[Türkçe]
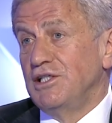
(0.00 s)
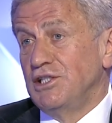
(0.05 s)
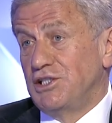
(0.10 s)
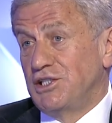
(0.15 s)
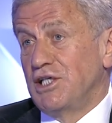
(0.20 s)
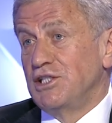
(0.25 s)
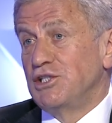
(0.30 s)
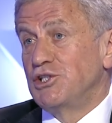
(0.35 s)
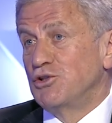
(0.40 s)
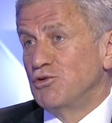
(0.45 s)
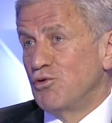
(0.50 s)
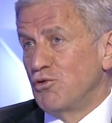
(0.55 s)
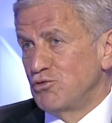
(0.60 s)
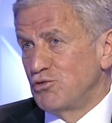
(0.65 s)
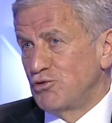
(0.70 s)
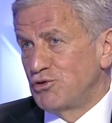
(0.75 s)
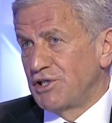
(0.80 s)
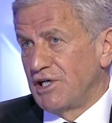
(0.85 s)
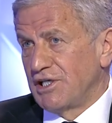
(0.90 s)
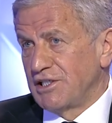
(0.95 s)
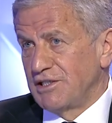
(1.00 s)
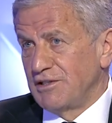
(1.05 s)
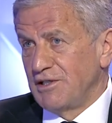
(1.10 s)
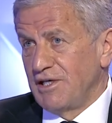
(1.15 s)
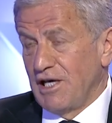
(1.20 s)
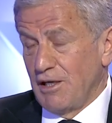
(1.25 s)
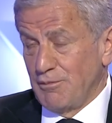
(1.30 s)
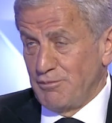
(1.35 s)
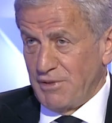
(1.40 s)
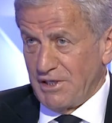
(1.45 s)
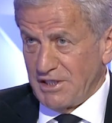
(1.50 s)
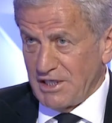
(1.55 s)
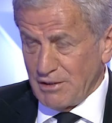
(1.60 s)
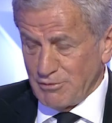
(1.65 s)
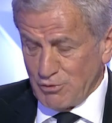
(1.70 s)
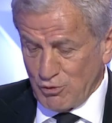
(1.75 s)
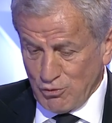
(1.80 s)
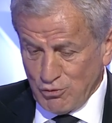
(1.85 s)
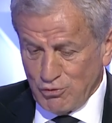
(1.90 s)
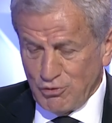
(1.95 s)
içerisinde olursak, hep
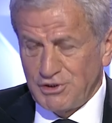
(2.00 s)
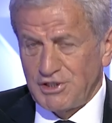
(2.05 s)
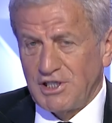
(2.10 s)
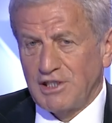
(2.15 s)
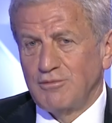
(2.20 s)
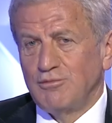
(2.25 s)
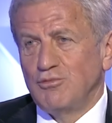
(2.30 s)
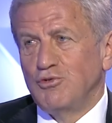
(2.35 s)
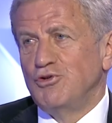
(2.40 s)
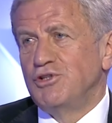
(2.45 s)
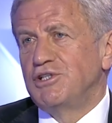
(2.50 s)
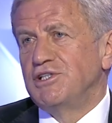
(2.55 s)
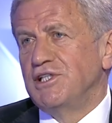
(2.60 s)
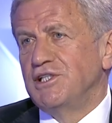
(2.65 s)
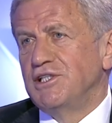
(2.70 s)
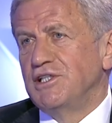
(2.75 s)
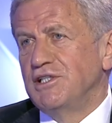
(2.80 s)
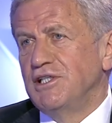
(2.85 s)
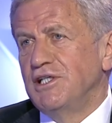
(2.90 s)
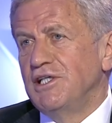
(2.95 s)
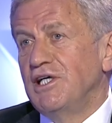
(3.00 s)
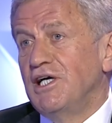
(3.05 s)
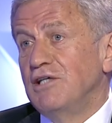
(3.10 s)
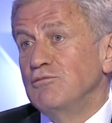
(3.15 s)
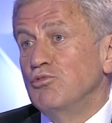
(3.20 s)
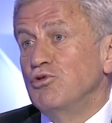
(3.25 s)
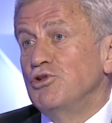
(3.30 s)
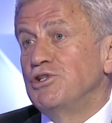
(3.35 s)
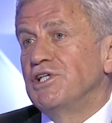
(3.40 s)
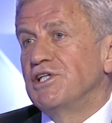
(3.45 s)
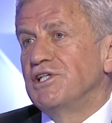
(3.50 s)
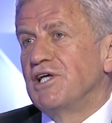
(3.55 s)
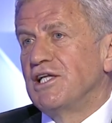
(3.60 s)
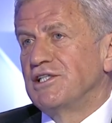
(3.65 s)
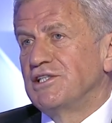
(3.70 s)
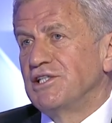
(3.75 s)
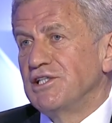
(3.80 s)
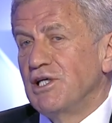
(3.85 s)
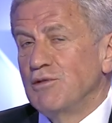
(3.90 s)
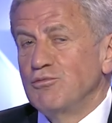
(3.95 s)
beraber olursak bu işleri, bu işlerin
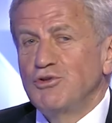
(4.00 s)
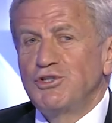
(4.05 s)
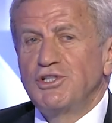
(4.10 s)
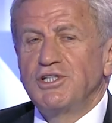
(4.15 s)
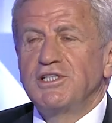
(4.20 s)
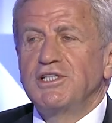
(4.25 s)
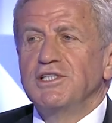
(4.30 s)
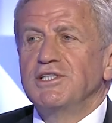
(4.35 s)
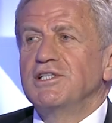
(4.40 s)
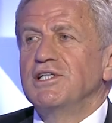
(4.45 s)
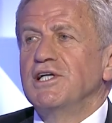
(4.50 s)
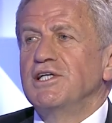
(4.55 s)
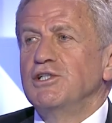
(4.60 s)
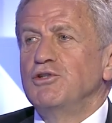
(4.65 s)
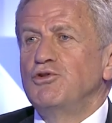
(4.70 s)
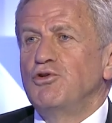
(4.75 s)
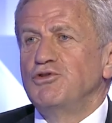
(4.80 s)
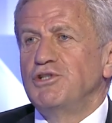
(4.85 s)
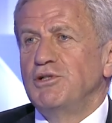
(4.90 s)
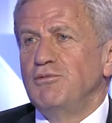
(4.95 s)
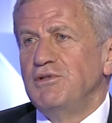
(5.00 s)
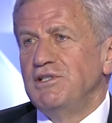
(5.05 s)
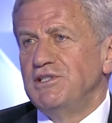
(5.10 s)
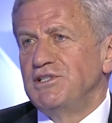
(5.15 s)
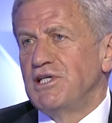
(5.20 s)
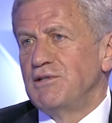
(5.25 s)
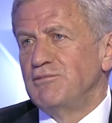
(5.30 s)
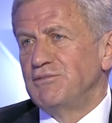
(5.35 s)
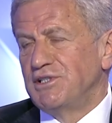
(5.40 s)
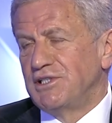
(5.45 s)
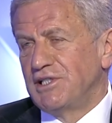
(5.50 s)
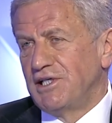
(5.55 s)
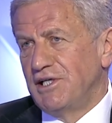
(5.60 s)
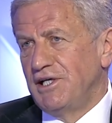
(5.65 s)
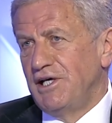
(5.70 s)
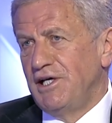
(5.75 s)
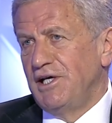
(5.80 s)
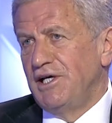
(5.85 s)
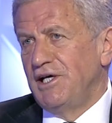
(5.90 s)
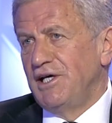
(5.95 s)
altında bu sıkıntıları çözebileceğimize
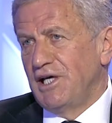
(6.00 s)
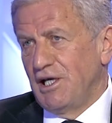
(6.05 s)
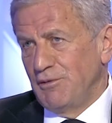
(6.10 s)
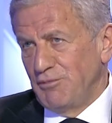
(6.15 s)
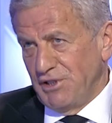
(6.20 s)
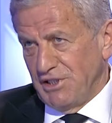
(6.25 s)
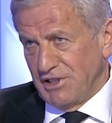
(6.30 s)
hep